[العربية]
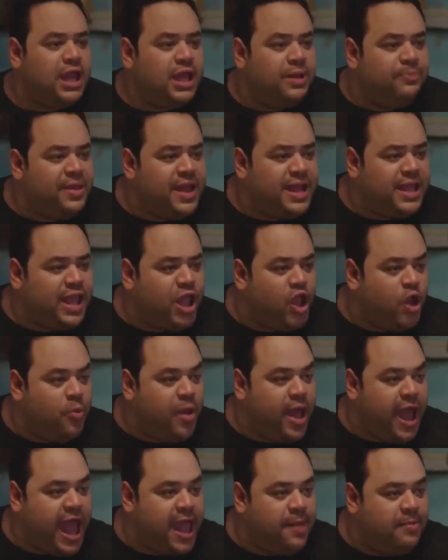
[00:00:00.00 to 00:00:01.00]
البنك
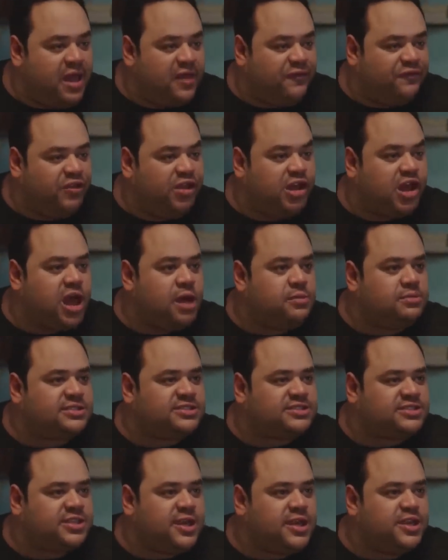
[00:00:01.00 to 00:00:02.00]
يومها هيبقى فيه
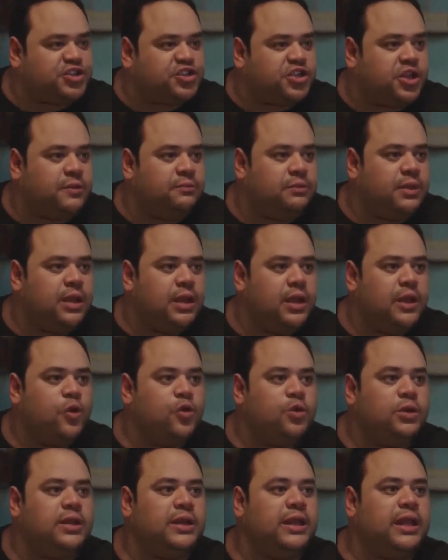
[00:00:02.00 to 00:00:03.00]
15
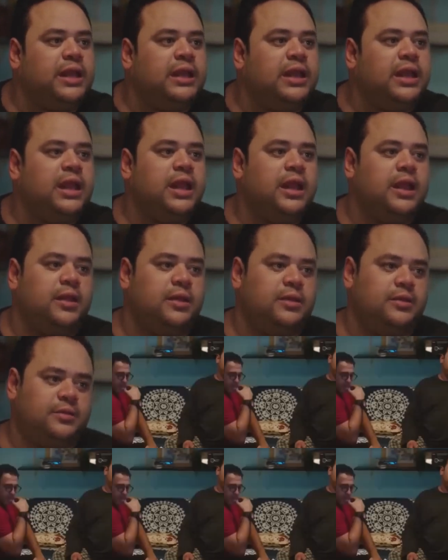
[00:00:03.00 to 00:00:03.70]
مليون جنيه